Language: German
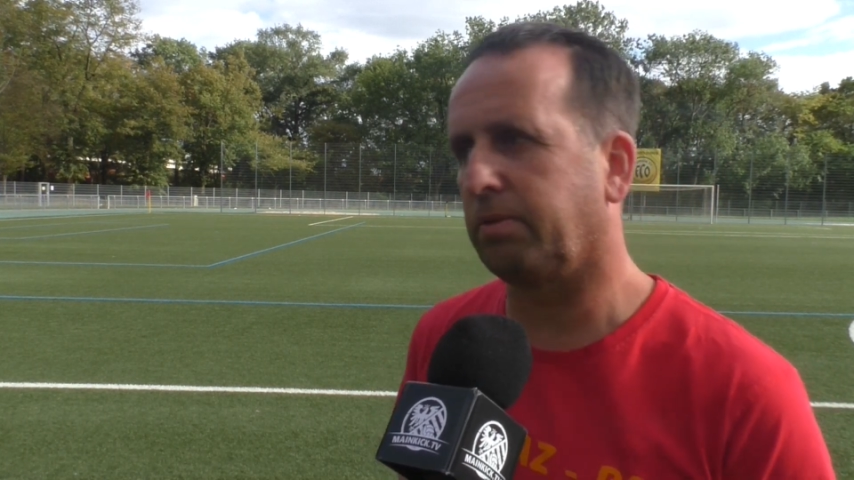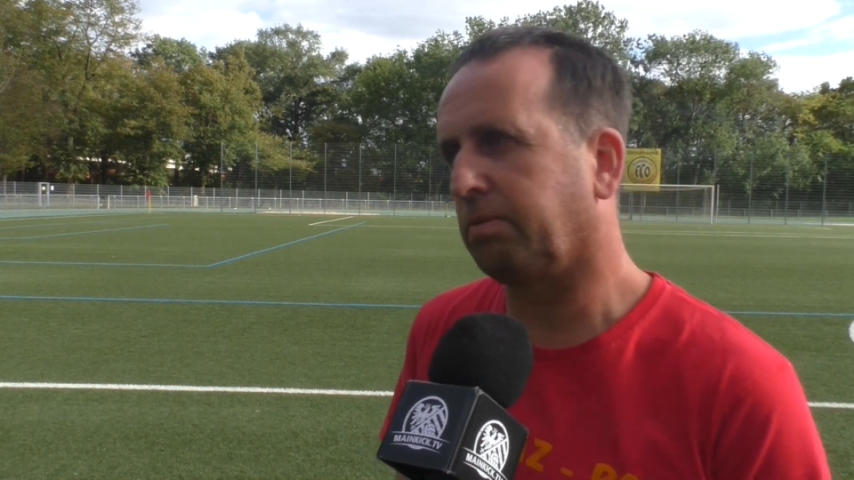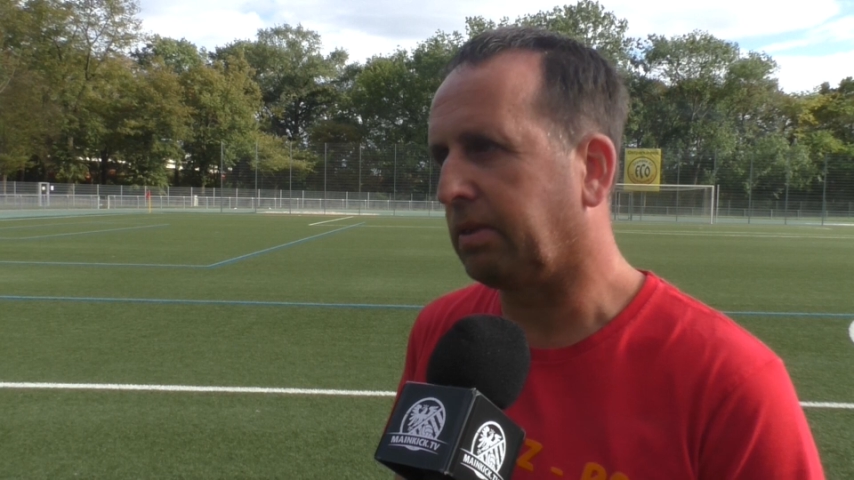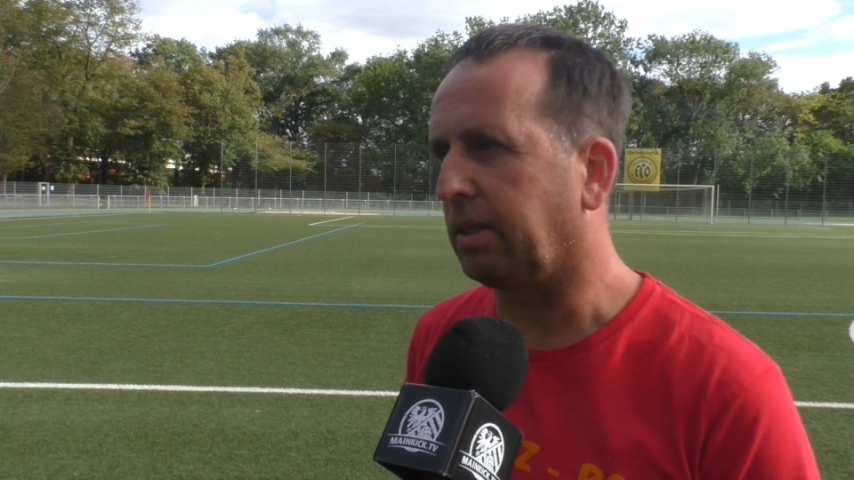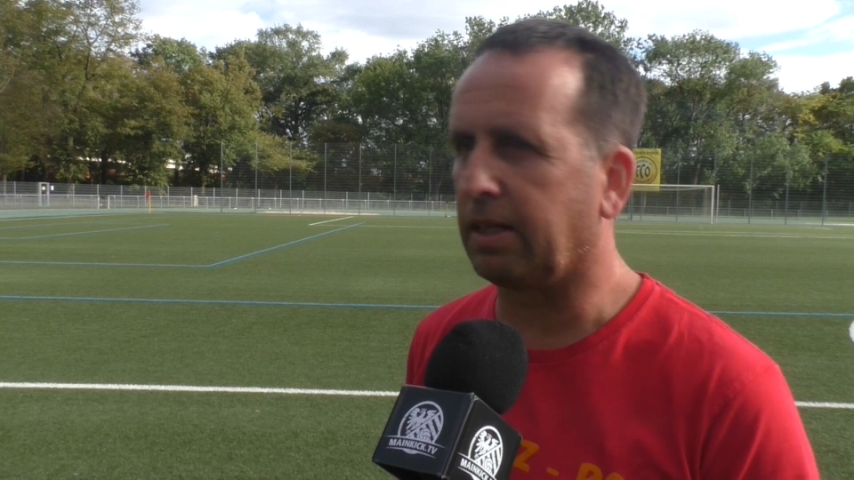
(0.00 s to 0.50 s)

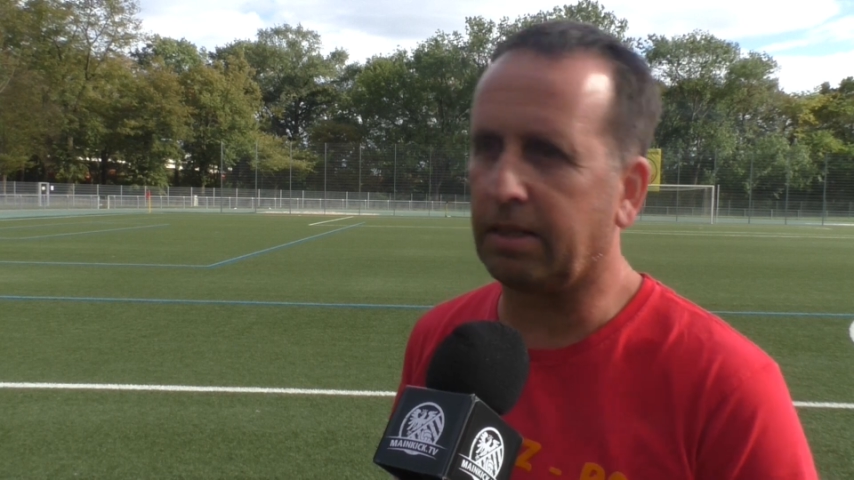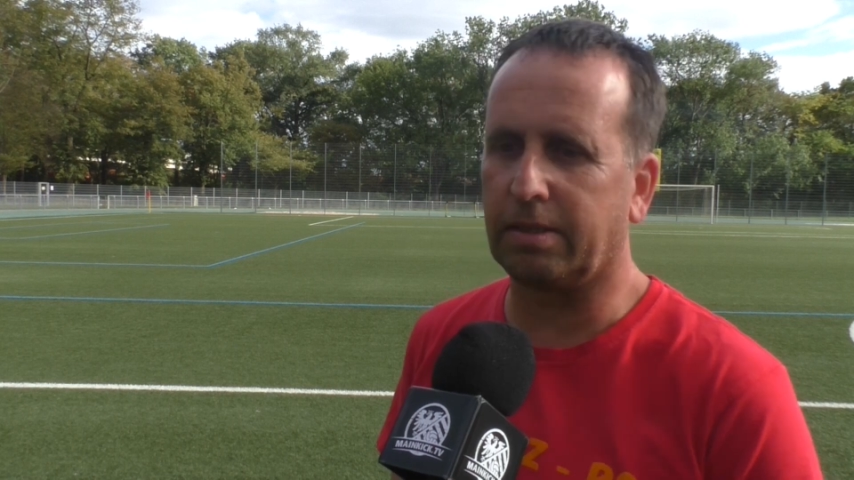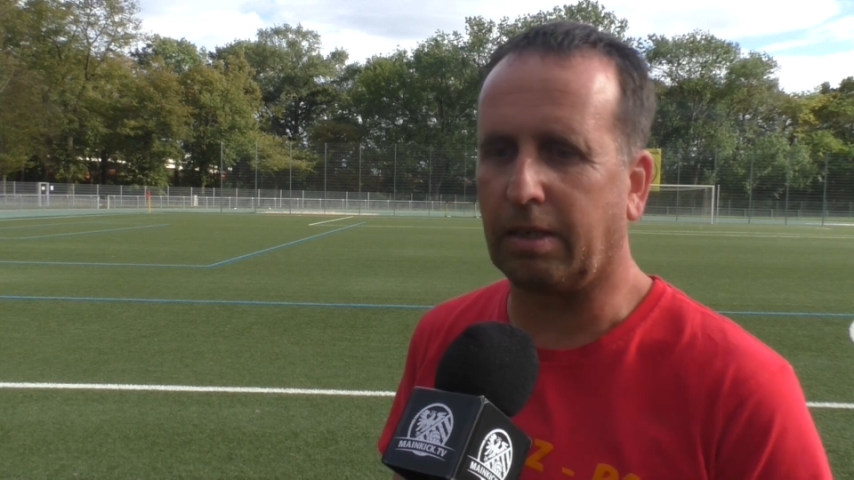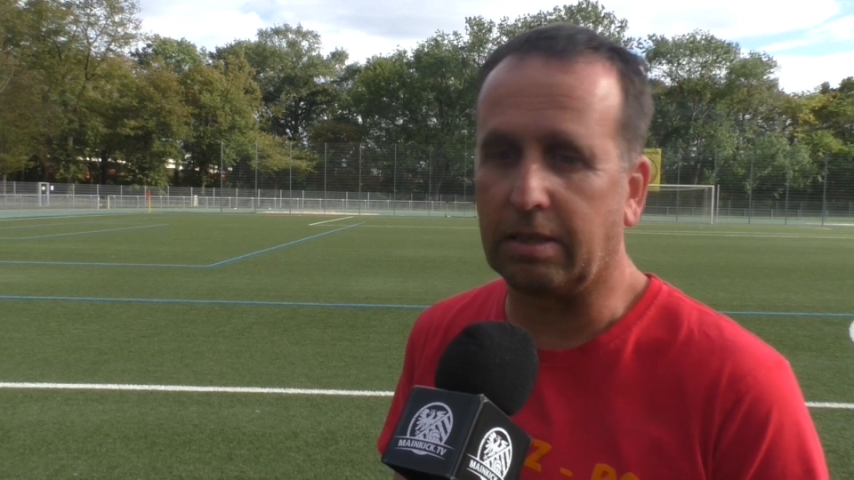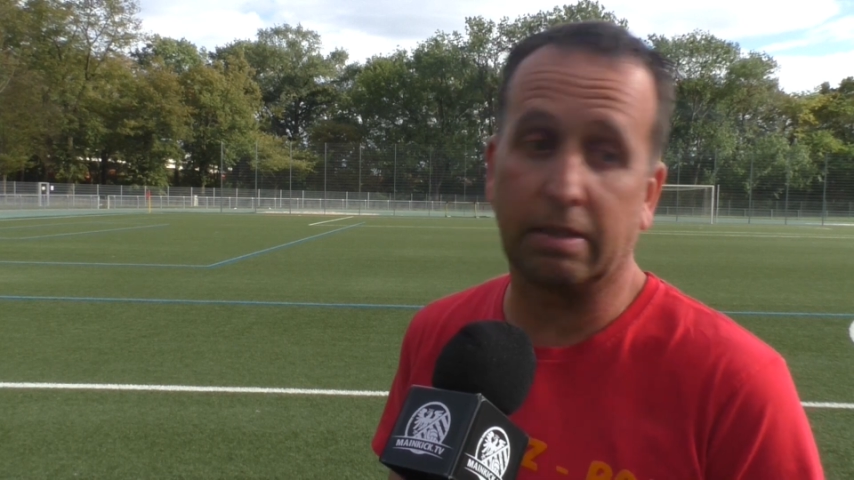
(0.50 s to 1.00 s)
und dann
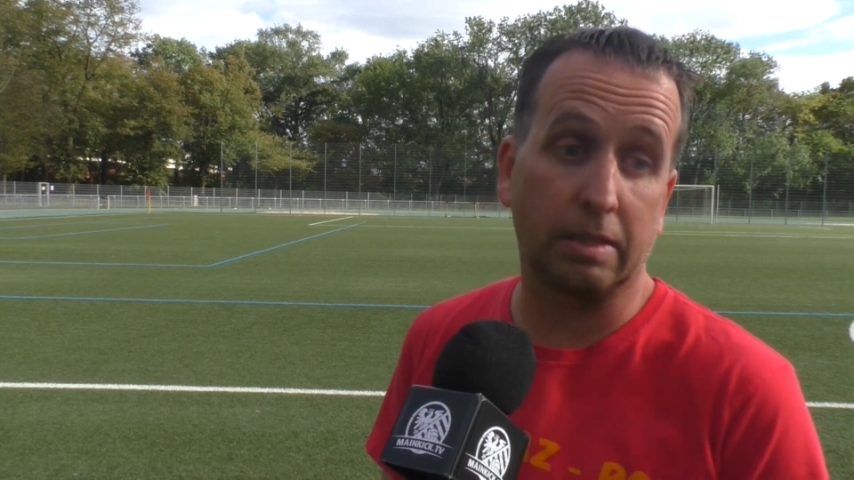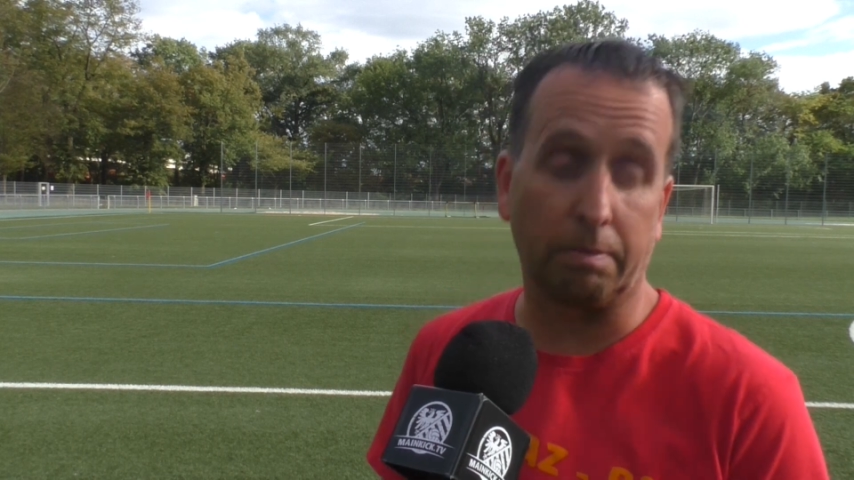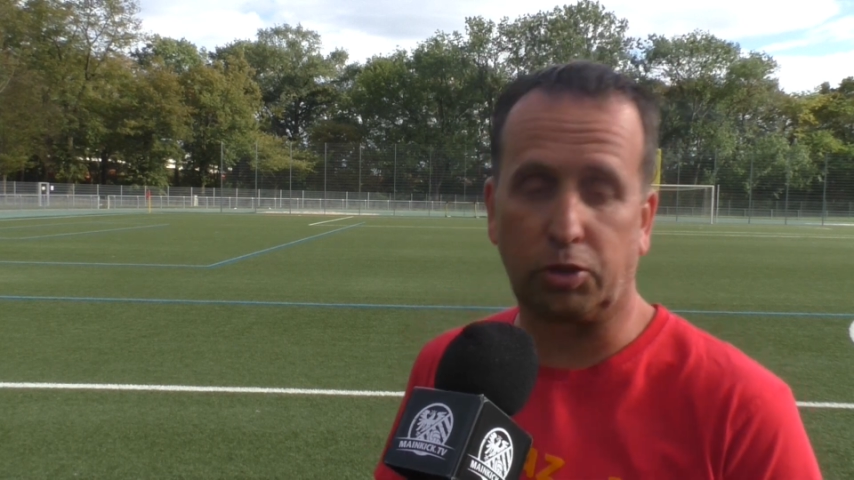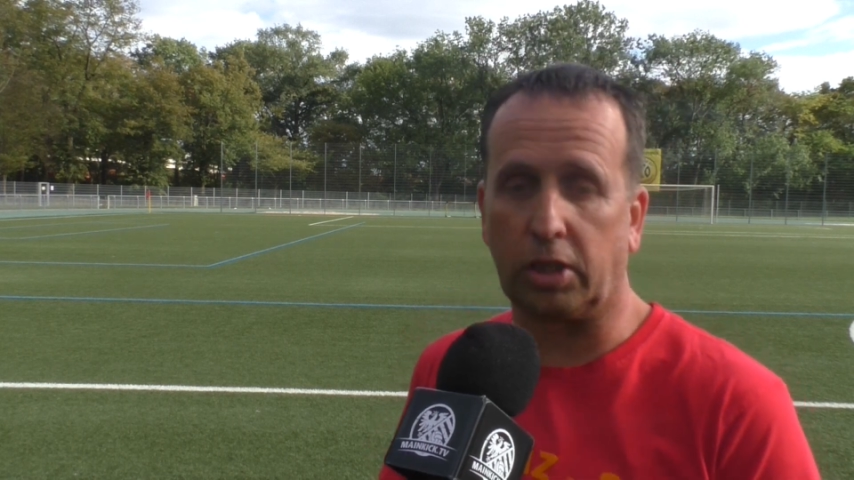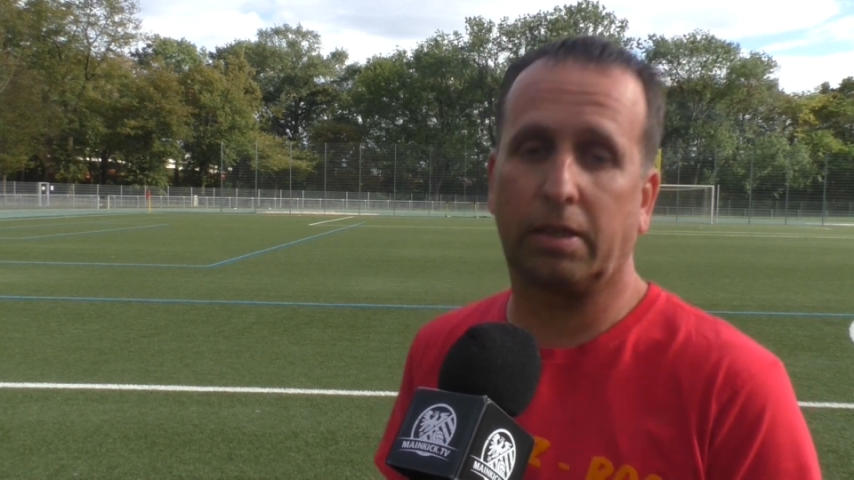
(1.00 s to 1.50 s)
hat er es
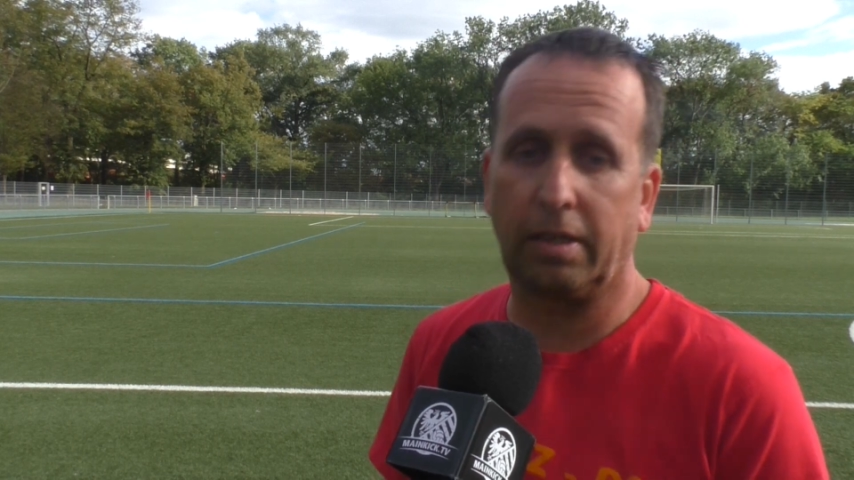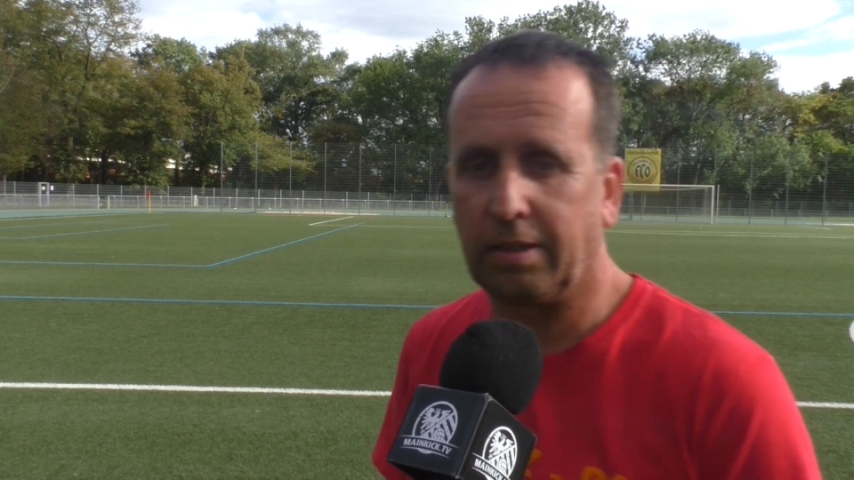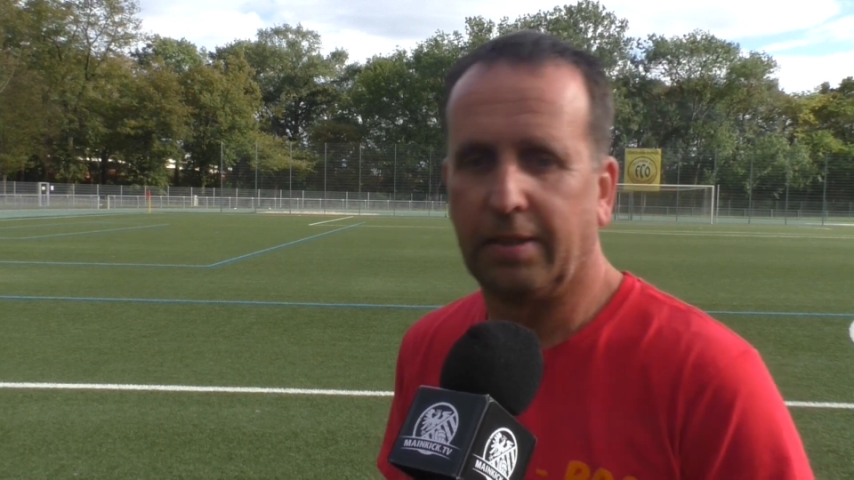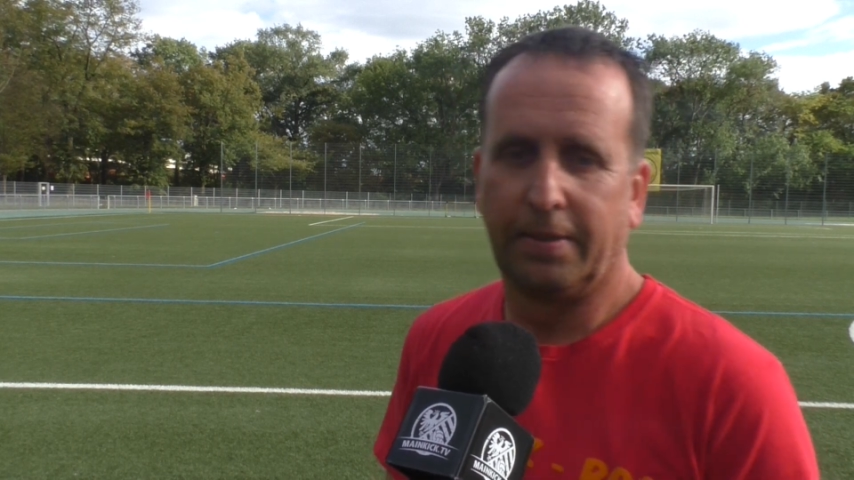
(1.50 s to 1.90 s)
am Chiri